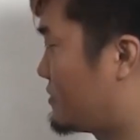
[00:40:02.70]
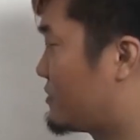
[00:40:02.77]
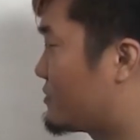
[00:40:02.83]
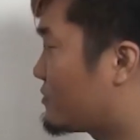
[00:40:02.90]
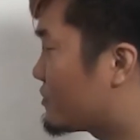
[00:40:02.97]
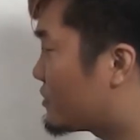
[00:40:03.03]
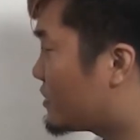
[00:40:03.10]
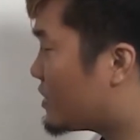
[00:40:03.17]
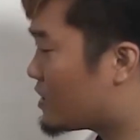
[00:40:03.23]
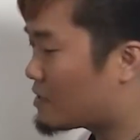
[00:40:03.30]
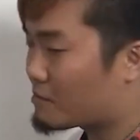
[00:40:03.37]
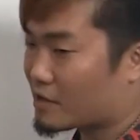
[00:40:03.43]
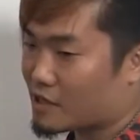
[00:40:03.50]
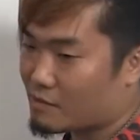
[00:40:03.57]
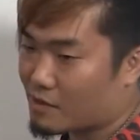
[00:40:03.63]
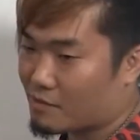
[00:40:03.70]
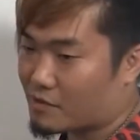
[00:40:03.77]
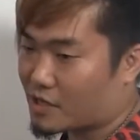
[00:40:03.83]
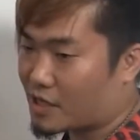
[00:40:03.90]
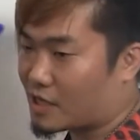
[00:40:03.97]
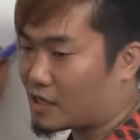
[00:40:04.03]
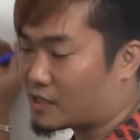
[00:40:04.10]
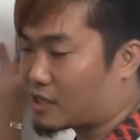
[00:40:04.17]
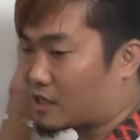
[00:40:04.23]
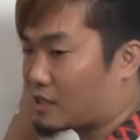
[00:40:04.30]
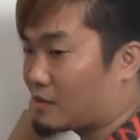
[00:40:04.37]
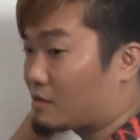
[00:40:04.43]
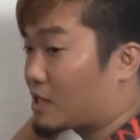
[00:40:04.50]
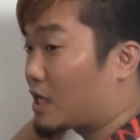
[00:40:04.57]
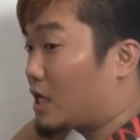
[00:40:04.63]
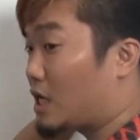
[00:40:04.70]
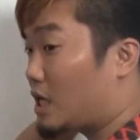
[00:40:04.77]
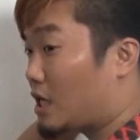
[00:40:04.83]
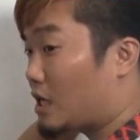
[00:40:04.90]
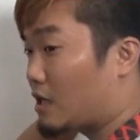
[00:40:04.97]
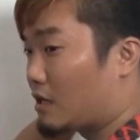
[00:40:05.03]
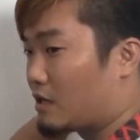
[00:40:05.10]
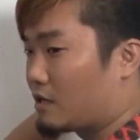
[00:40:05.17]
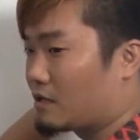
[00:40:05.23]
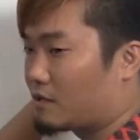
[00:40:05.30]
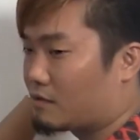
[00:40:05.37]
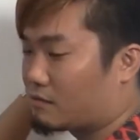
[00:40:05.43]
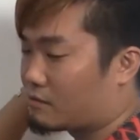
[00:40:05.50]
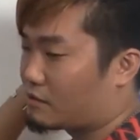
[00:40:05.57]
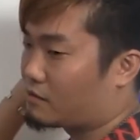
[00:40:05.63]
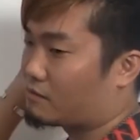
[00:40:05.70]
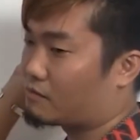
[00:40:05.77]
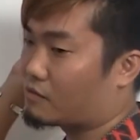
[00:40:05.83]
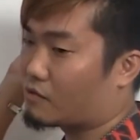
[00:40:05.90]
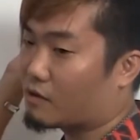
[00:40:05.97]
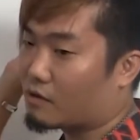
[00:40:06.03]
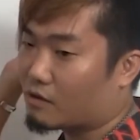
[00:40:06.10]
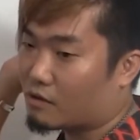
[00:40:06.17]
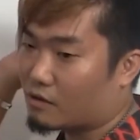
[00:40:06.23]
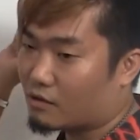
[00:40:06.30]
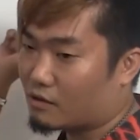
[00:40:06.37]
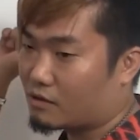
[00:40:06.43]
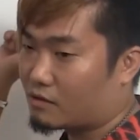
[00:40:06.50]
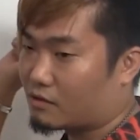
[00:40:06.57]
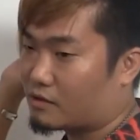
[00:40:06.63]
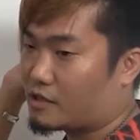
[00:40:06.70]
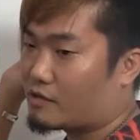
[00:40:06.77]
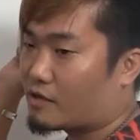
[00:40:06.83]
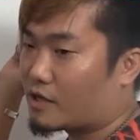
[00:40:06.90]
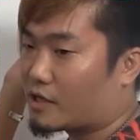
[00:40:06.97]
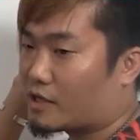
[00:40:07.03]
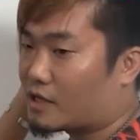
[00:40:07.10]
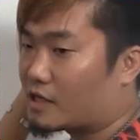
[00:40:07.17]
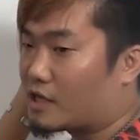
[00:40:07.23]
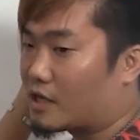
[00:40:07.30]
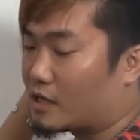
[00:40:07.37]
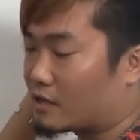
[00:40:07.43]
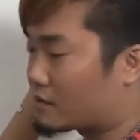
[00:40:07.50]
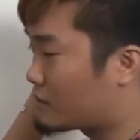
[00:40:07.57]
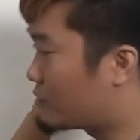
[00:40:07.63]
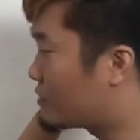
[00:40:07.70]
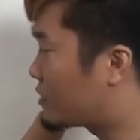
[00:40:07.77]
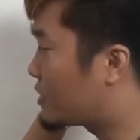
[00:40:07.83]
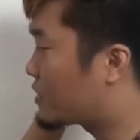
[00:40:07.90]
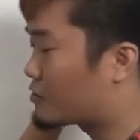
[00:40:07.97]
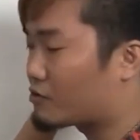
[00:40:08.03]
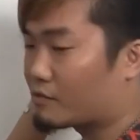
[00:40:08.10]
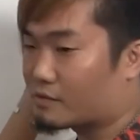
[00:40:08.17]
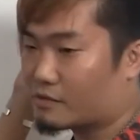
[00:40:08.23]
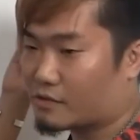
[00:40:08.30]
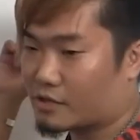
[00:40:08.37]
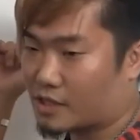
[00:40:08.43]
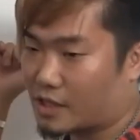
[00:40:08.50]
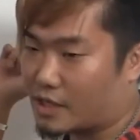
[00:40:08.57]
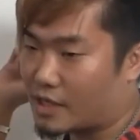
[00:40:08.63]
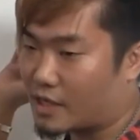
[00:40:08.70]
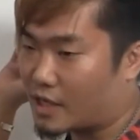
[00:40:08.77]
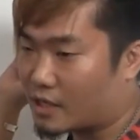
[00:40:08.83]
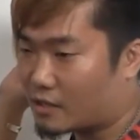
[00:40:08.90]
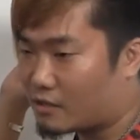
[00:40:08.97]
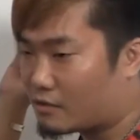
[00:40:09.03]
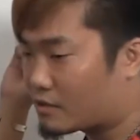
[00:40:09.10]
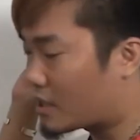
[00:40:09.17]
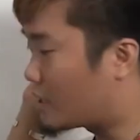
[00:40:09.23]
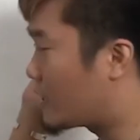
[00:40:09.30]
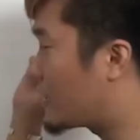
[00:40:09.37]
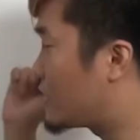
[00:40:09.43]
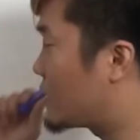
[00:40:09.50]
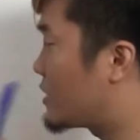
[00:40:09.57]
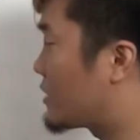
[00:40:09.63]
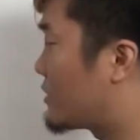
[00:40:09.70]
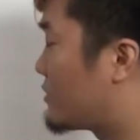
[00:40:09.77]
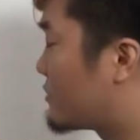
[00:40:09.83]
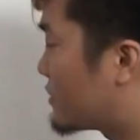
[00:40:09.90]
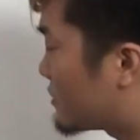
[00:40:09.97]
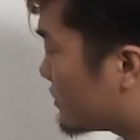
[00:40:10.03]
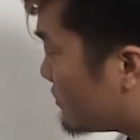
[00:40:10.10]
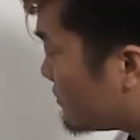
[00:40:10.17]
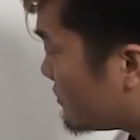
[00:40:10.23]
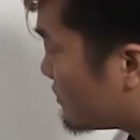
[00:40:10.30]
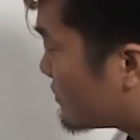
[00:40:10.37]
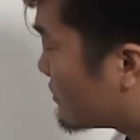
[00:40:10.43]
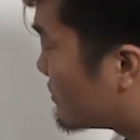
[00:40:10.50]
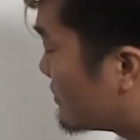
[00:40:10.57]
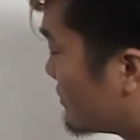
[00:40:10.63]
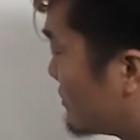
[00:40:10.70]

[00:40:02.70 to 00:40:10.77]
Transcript: そして、まあ、今みたいなさっきみたいなもう言い訳できないな数字で勝負するしかねえなっていう考えに至ってるんですけど